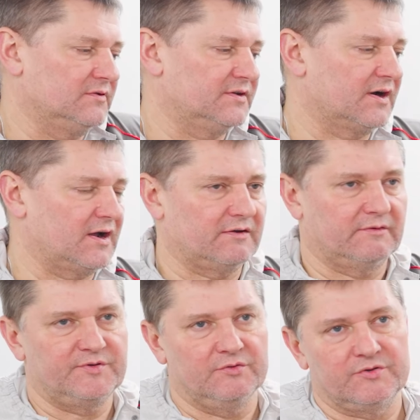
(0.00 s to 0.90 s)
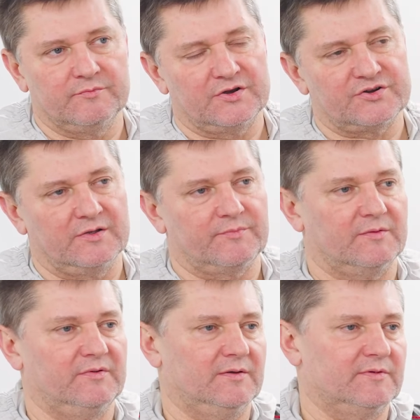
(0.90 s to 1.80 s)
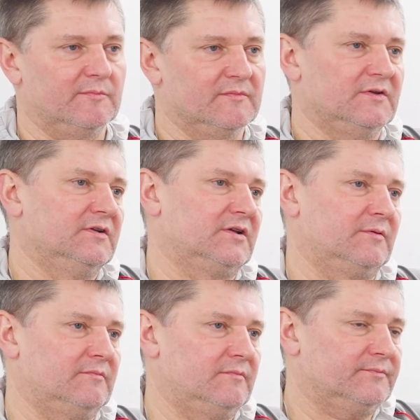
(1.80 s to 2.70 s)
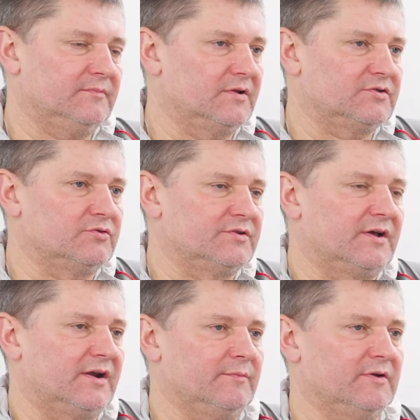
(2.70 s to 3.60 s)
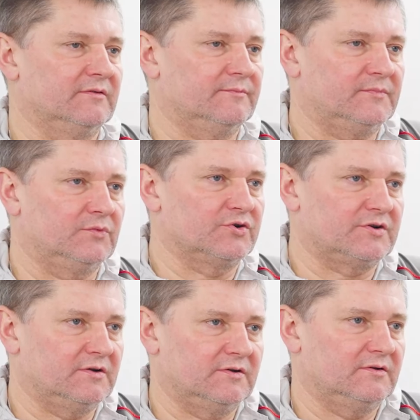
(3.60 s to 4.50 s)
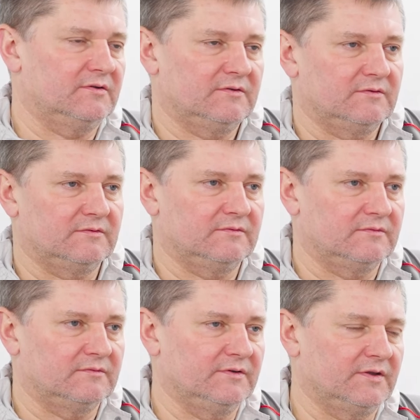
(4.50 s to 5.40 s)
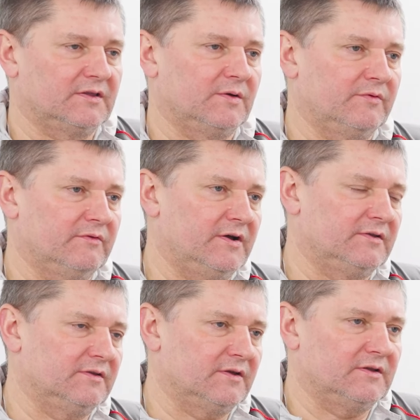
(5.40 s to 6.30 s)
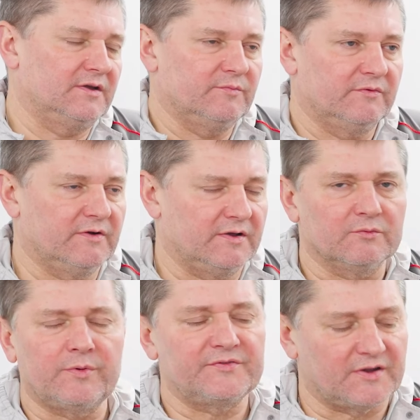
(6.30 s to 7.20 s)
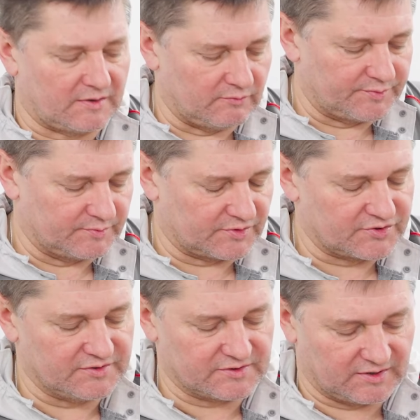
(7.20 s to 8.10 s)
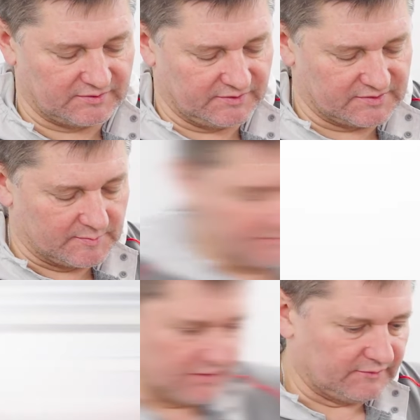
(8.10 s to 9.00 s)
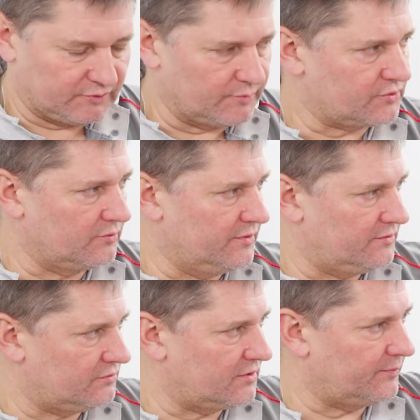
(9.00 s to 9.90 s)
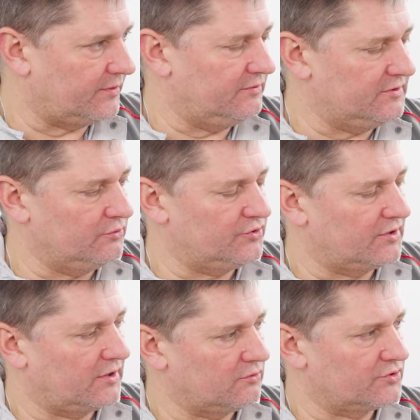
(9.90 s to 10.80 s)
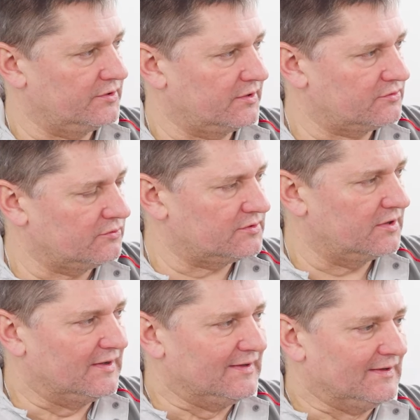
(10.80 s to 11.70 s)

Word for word: с Грака вообще очень большая проблема. Там насосы Кремлин тоже э, иногда бывает, иногда не бывает. Ну, по-всякому, в общем-то, жизнь складывается. Дело в том, что мы сюда привезли очень хороший насос –